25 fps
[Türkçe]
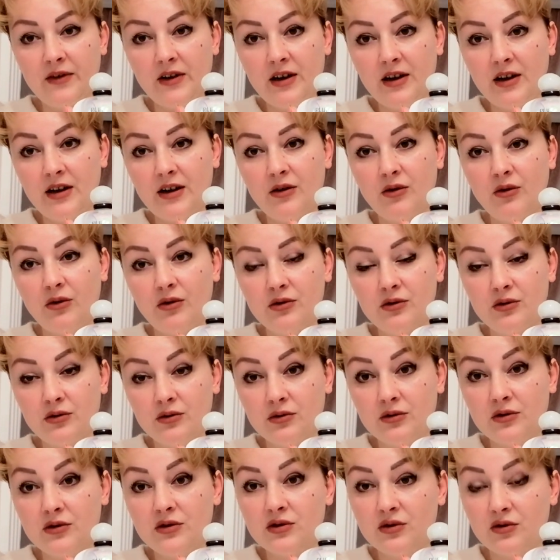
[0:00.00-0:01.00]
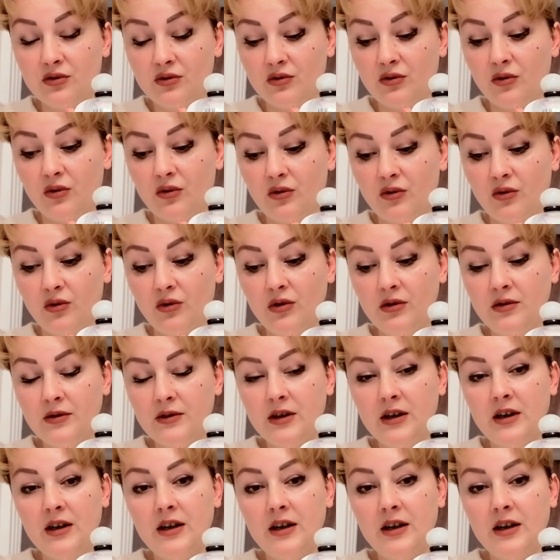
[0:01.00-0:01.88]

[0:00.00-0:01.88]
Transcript: ve odunsu koku.